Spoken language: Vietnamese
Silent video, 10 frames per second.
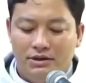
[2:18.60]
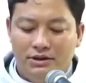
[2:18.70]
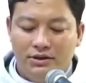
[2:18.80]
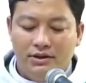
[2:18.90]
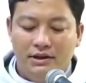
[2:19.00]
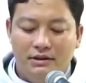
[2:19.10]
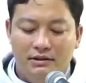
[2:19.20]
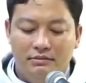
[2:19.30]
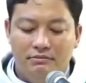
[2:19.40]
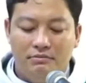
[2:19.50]
cho
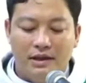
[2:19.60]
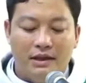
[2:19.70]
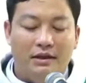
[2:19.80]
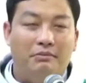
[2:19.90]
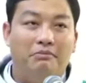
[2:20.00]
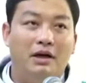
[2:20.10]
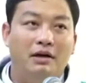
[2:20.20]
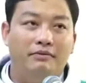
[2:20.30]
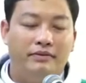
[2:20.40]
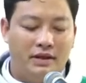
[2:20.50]
nên bị
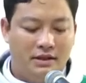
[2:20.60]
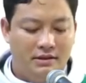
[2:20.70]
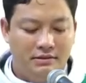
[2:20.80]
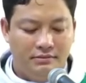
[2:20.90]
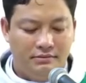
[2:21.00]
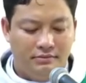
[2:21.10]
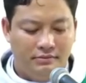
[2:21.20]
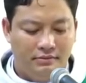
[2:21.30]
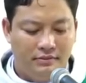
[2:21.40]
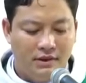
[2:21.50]
bơ vơ,
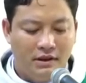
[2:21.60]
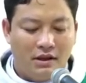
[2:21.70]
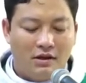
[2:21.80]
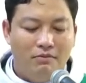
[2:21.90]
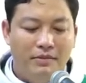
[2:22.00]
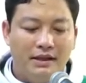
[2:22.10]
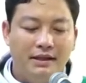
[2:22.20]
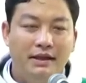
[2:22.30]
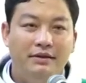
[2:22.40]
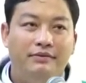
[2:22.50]
không biết
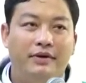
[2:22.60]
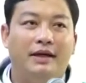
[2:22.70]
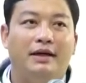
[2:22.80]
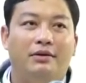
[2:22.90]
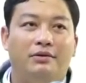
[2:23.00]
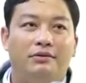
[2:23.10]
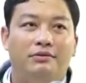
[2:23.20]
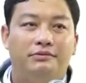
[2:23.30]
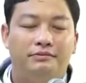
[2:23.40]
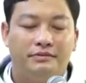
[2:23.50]
đi về đâu.
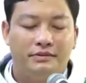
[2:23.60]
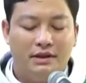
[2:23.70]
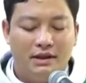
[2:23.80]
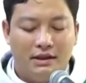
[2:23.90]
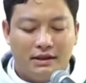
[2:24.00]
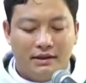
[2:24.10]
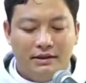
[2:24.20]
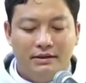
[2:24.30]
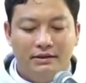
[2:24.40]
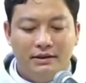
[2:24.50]
Cái
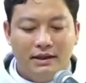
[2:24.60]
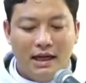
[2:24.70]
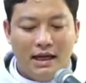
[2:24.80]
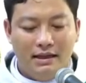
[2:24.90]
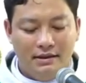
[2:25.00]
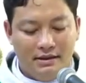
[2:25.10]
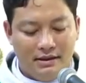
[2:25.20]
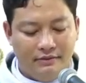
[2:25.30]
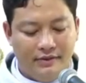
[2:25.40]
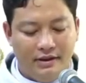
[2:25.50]
thương thứ hai
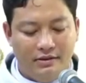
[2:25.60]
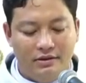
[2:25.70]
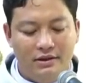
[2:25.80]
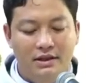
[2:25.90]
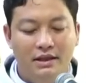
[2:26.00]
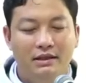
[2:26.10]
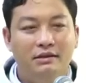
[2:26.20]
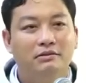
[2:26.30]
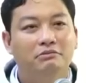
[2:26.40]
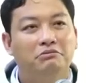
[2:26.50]
là vì đàn
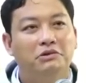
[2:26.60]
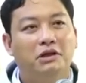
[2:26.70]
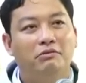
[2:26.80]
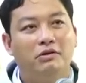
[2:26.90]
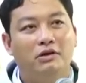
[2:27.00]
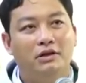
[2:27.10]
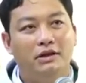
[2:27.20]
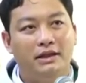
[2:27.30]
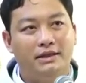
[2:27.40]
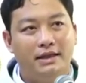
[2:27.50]
chiên không có
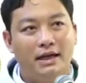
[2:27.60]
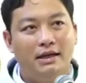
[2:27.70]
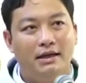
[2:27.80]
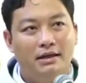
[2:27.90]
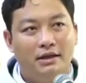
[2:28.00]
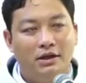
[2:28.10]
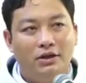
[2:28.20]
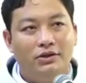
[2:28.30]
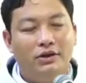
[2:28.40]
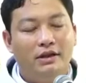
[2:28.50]
người chăn,
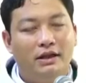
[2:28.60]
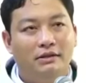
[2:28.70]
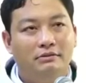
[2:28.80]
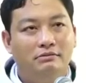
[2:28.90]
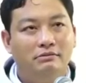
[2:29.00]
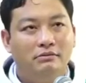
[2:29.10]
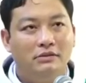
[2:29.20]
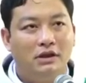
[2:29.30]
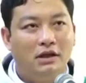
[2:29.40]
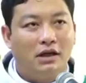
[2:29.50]
cho nên
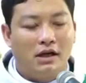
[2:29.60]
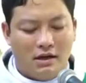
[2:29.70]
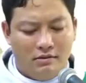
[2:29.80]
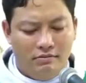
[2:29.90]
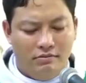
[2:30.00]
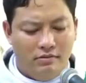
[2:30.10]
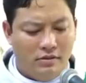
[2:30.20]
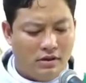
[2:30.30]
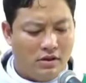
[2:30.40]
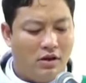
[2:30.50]
không
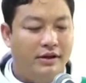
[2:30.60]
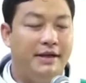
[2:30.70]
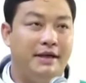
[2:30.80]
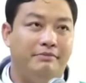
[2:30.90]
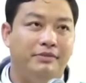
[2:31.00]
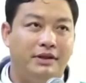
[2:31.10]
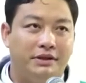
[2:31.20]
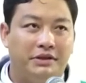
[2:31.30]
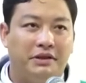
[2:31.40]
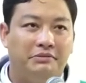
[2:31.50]
có điểm
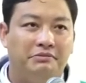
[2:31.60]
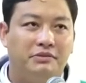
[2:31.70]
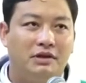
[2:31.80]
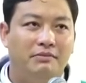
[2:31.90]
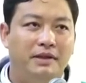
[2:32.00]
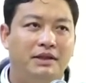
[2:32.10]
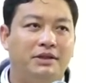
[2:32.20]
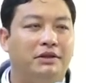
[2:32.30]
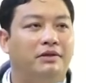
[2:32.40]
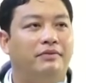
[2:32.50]
tựa, không biết
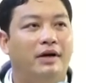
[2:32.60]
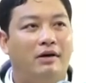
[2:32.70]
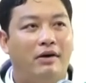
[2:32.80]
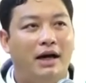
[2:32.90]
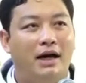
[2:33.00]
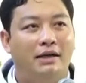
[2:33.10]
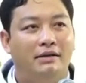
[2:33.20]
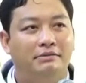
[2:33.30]
dựa vào ai.